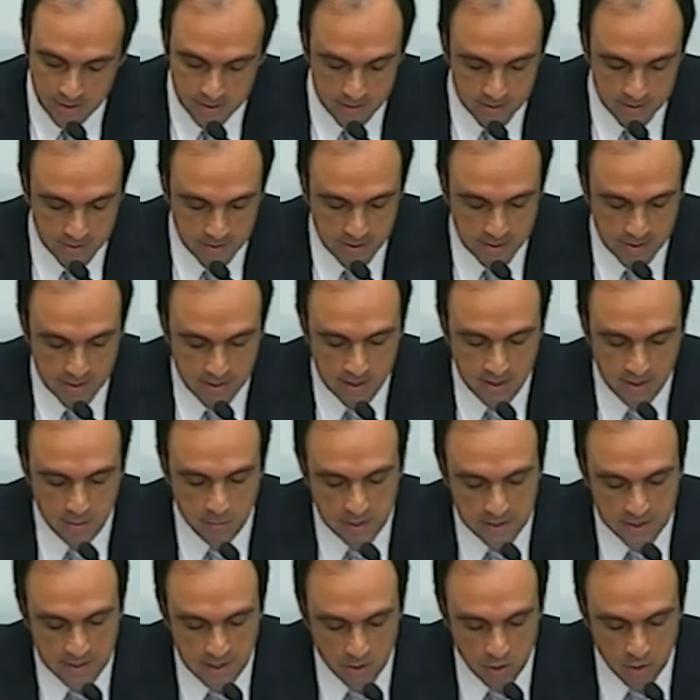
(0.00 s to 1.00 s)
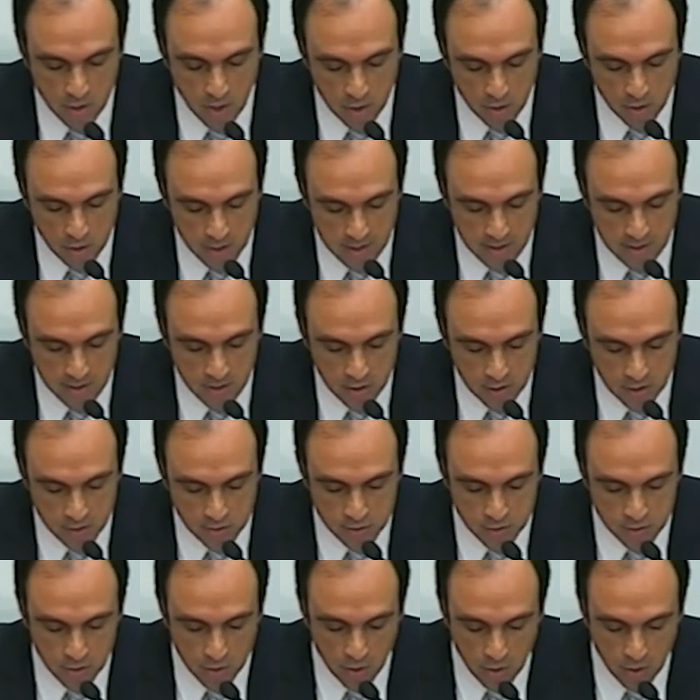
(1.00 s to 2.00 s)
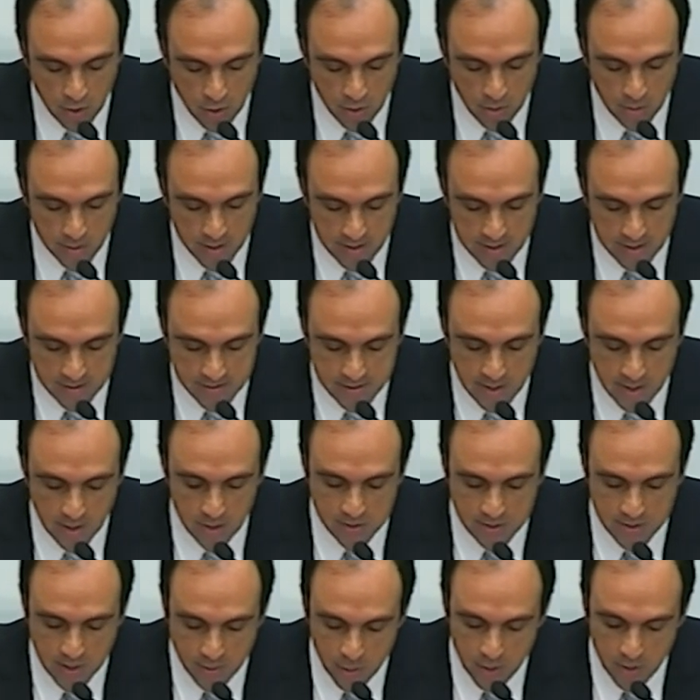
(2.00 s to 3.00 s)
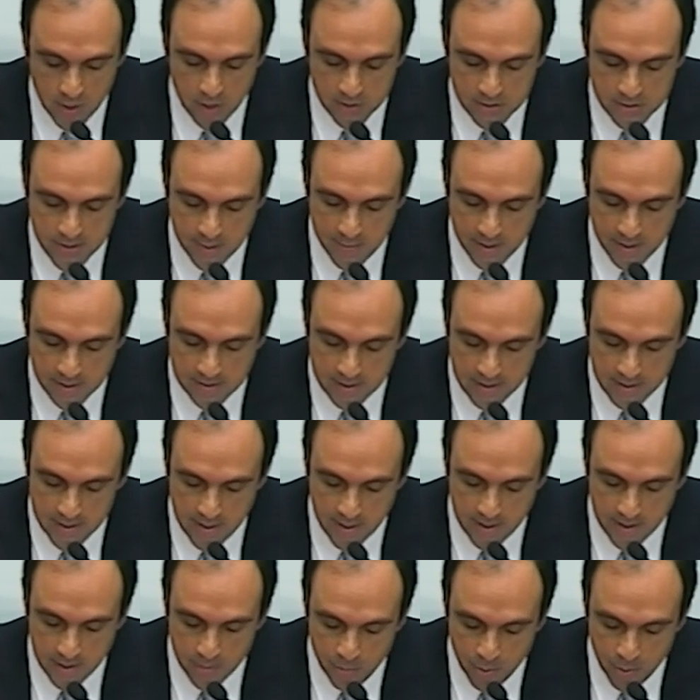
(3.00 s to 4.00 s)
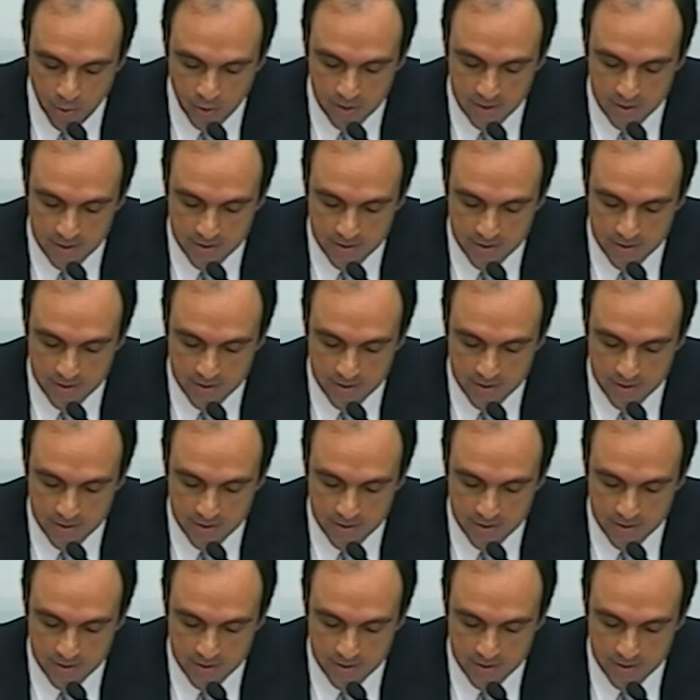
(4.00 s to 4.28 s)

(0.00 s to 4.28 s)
invitando a los niños, los jóvenes y a los abuelos a practicar deportes